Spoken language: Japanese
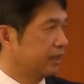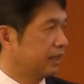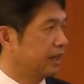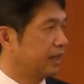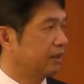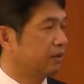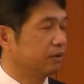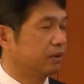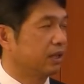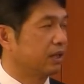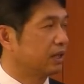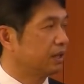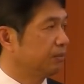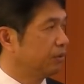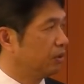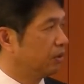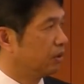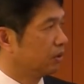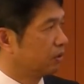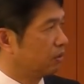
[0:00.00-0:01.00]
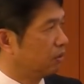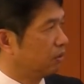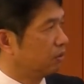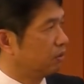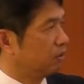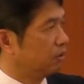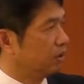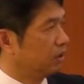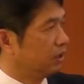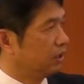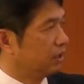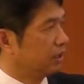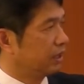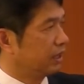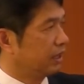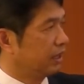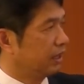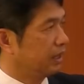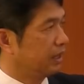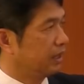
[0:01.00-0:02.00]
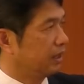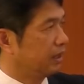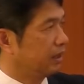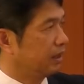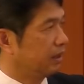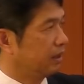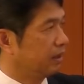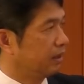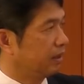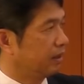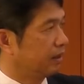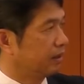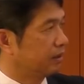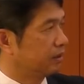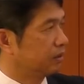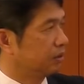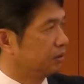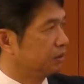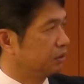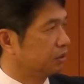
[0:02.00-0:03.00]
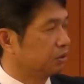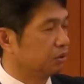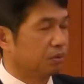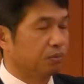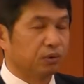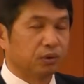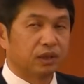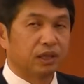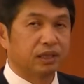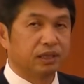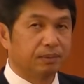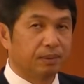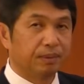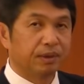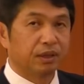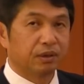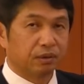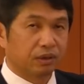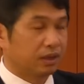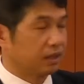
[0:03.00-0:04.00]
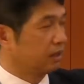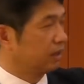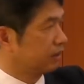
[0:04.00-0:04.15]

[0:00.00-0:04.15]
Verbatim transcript: 経路なんかも今後えー、そういうことものが今までの